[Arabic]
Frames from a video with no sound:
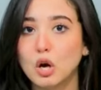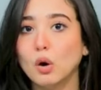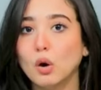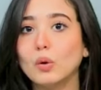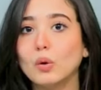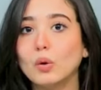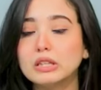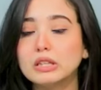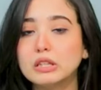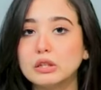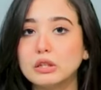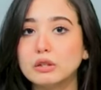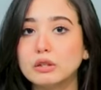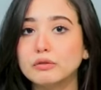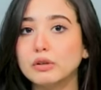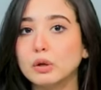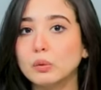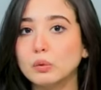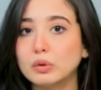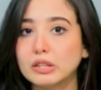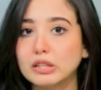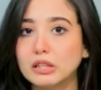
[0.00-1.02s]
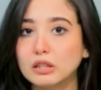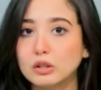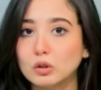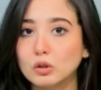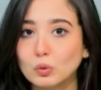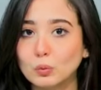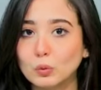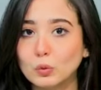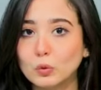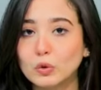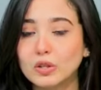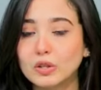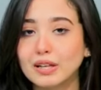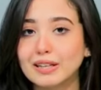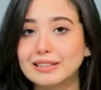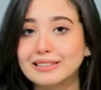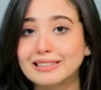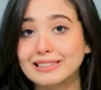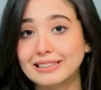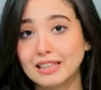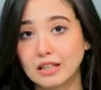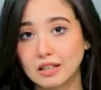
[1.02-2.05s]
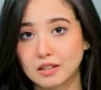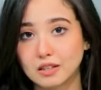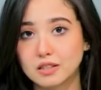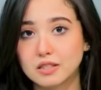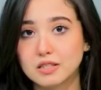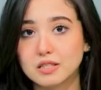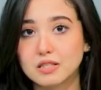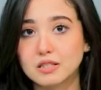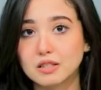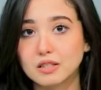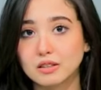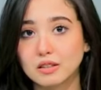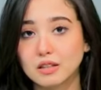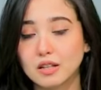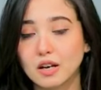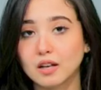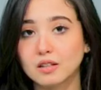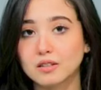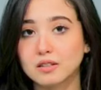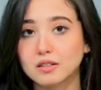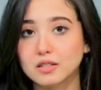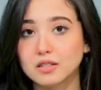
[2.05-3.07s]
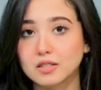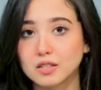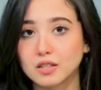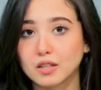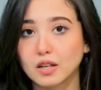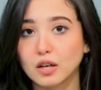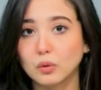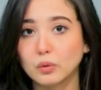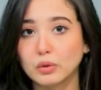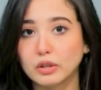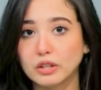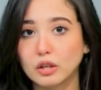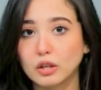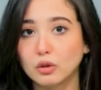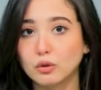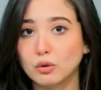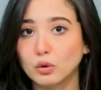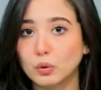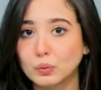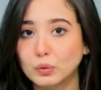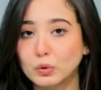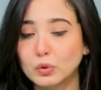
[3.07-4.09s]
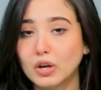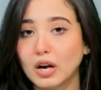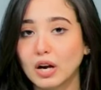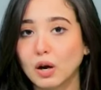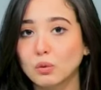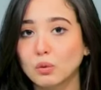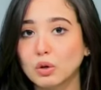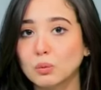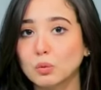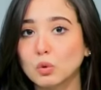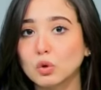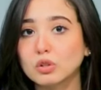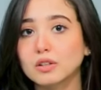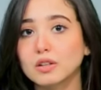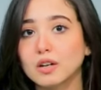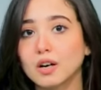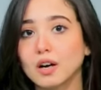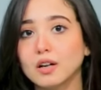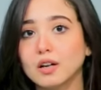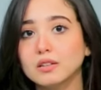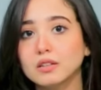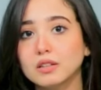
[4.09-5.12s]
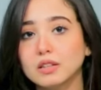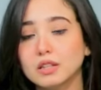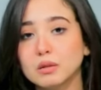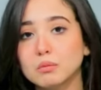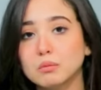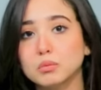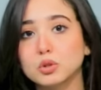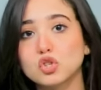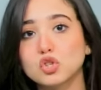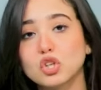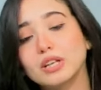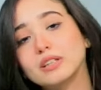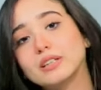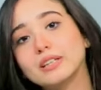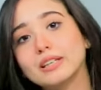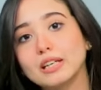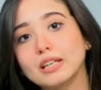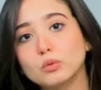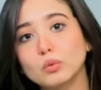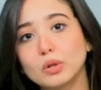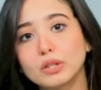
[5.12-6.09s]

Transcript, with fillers: وائتلاف أولياء الأمور أنها استطلعت آراء أولياء الأمور حول مقترحاتهم بشأن جدول